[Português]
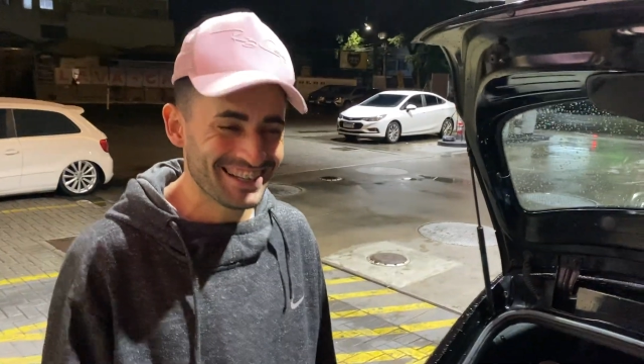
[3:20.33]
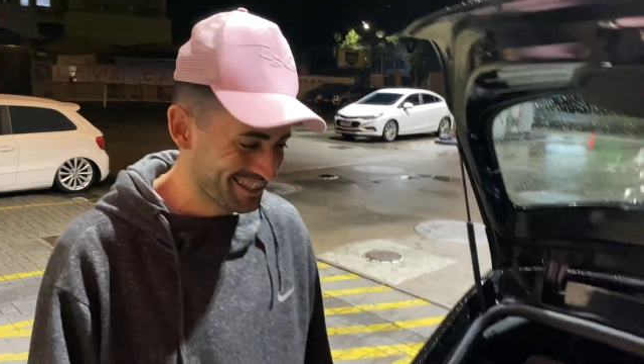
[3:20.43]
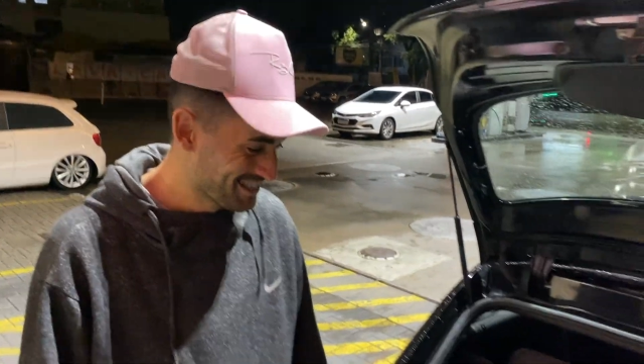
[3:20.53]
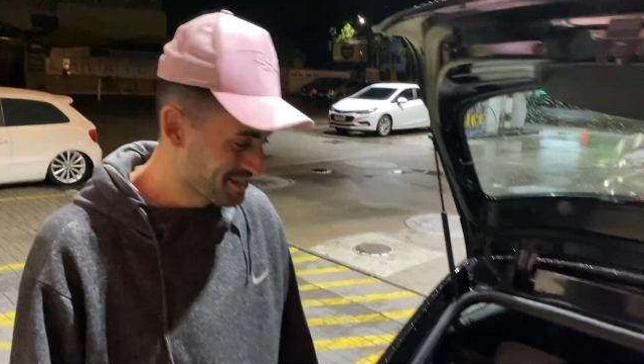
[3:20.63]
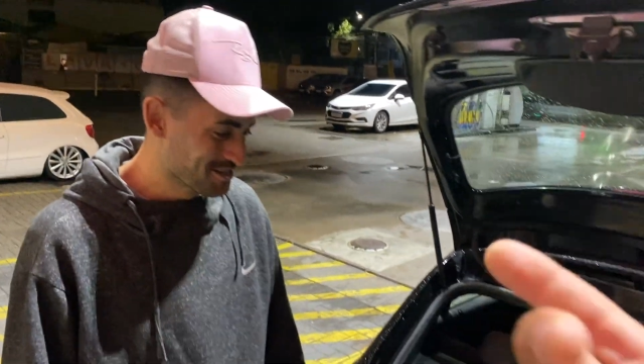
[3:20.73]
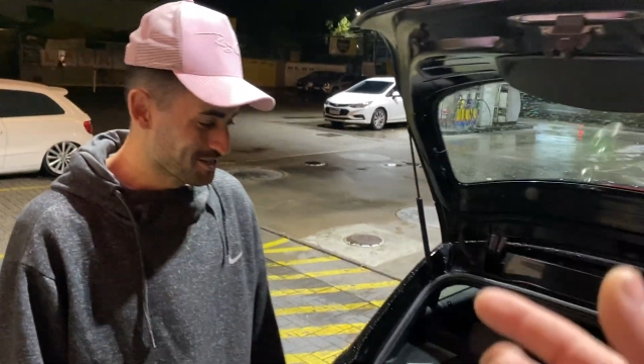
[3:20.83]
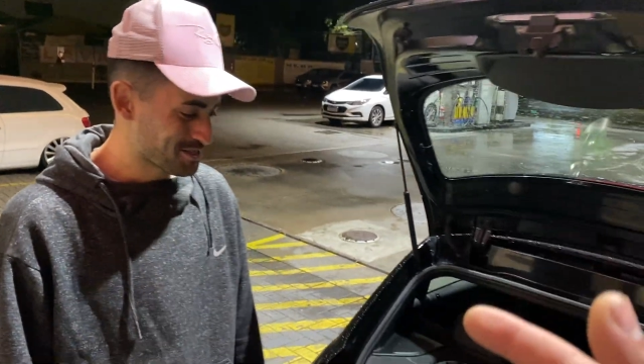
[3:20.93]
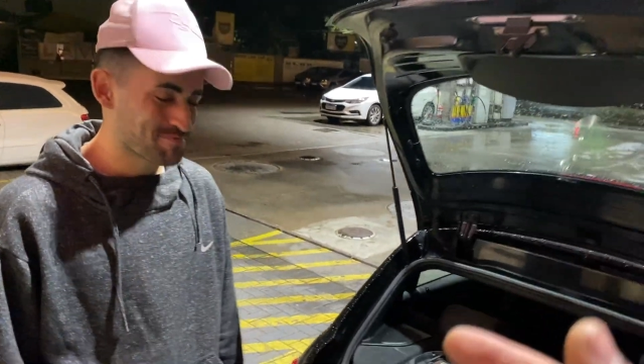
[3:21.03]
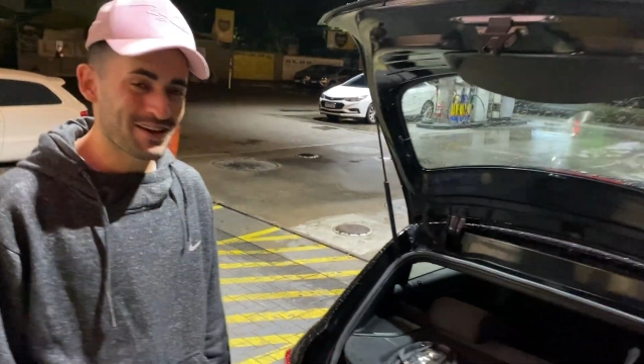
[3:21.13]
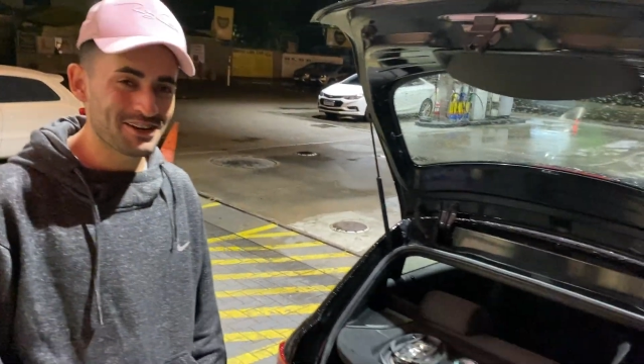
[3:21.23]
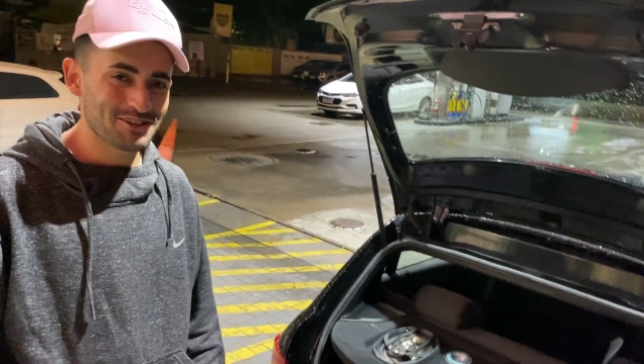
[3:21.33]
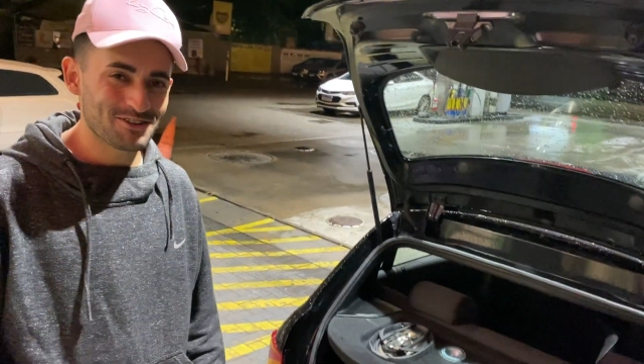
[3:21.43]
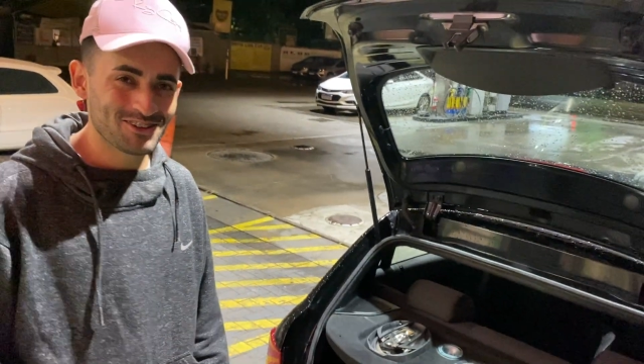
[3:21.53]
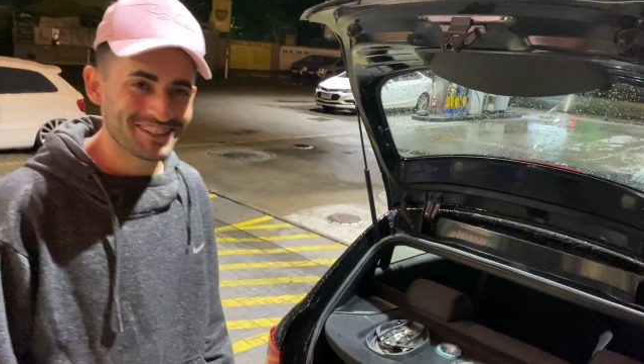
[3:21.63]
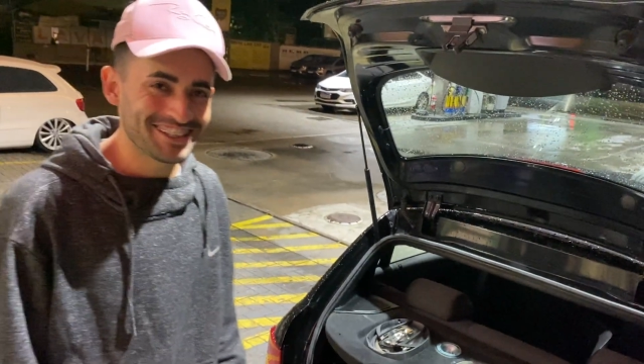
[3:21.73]
Já é um... Espero que
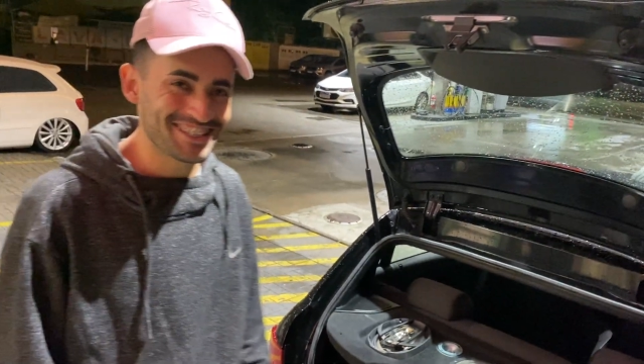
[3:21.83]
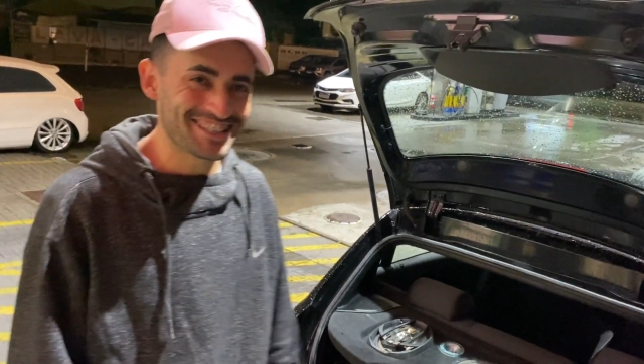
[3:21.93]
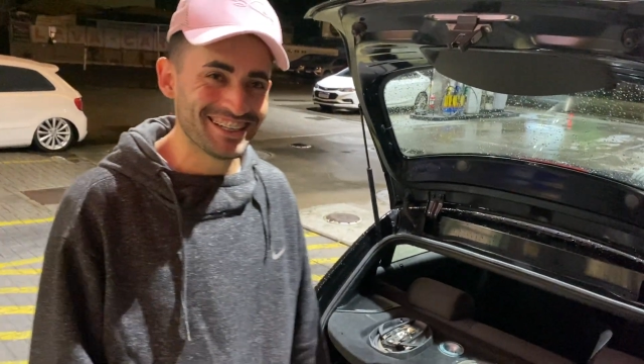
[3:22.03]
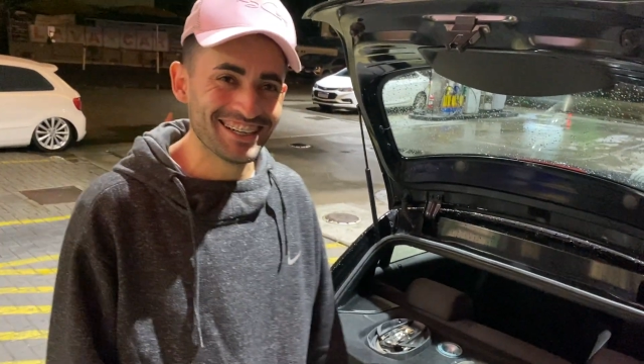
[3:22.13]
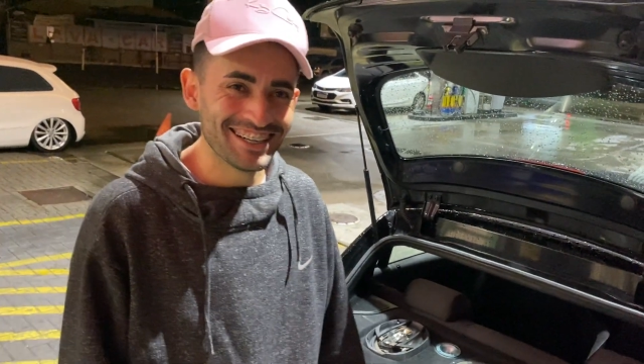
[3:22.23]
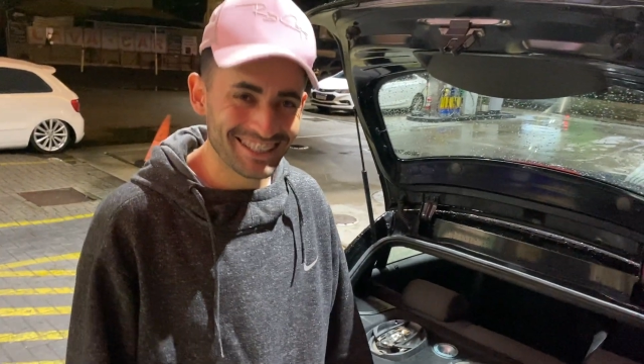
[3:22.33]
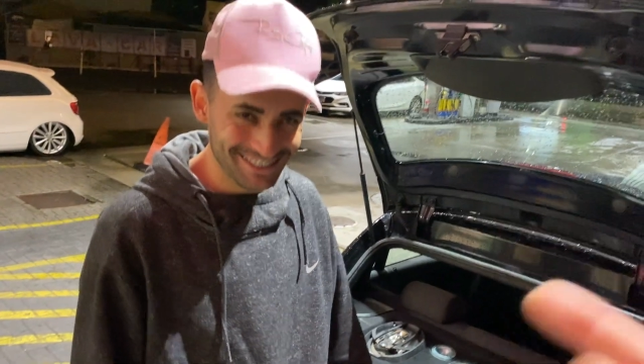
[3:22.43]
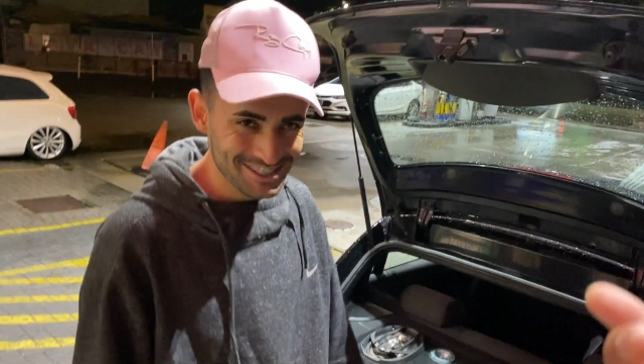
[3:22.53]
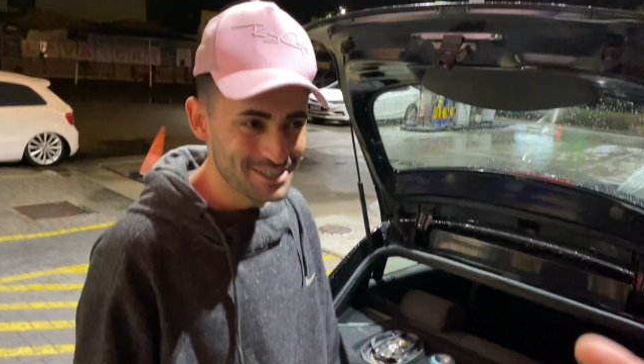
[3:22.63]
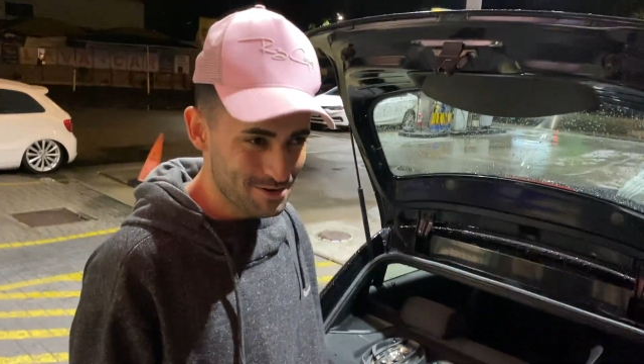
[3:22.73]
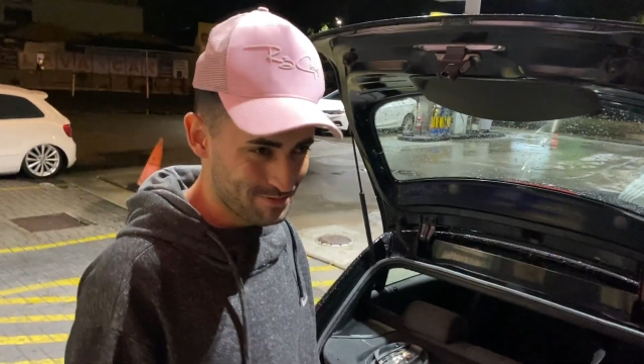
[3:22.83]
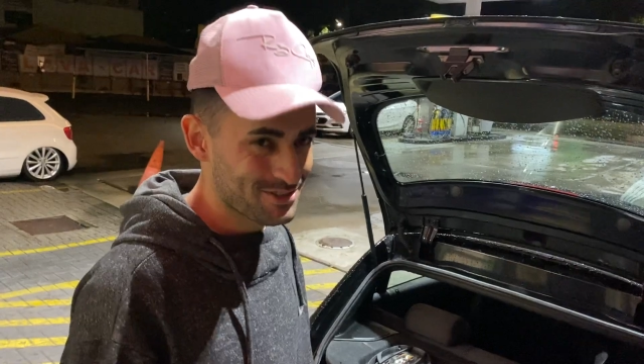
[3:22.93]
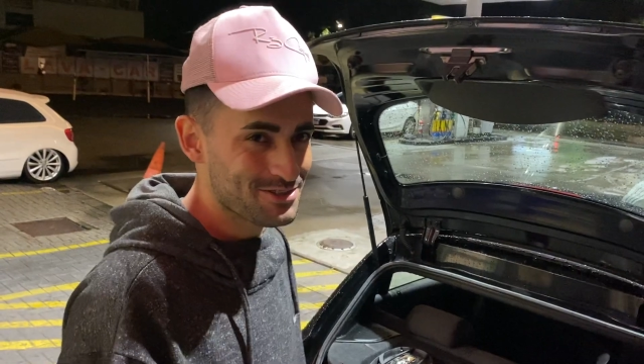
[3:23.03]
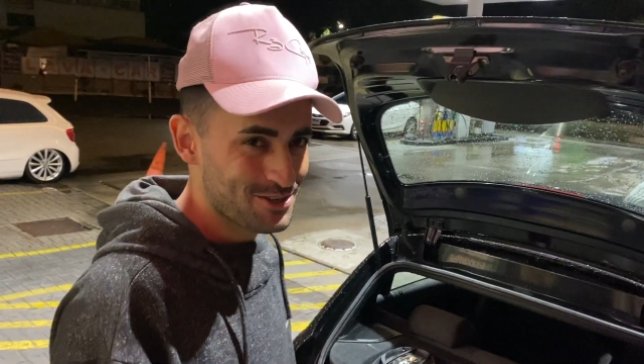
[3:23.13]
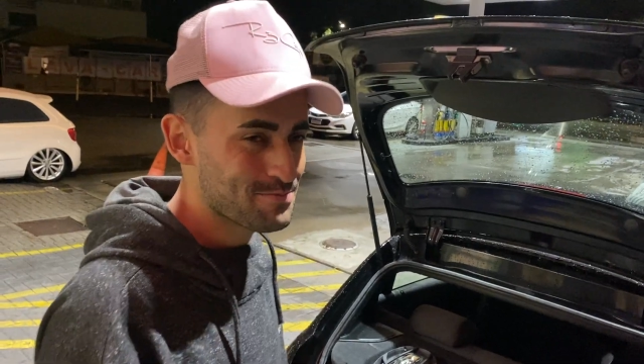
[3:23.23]
não aconteça. Já é um prejuízo Já a é
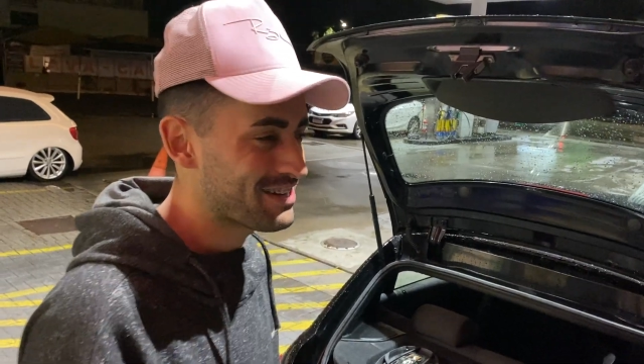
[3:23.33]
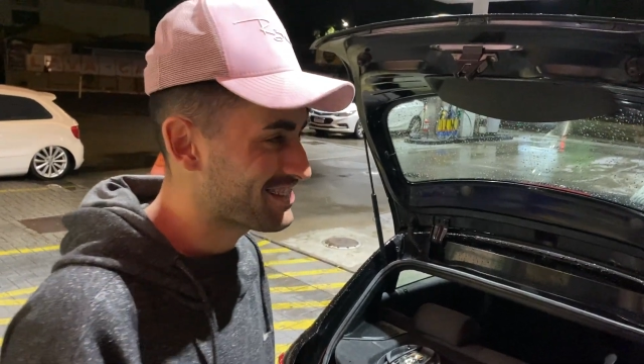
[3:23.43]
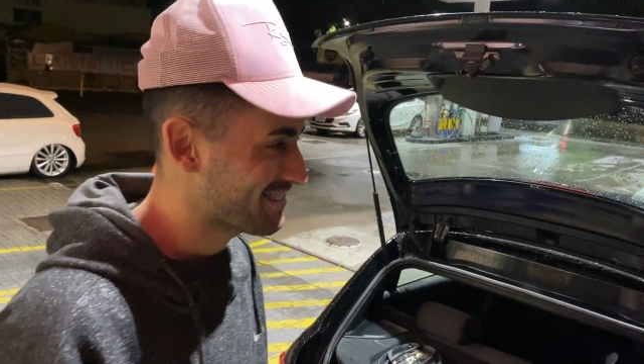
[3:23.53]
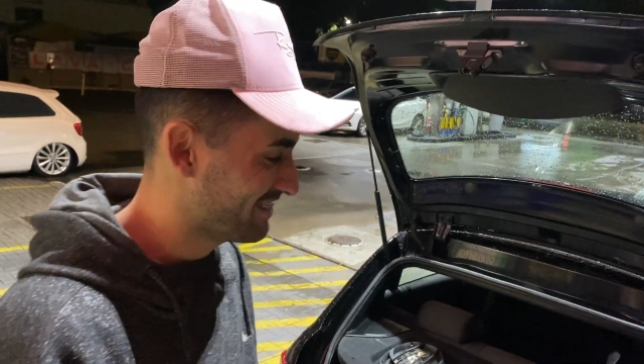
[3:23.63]
mais. prejuízo a mais.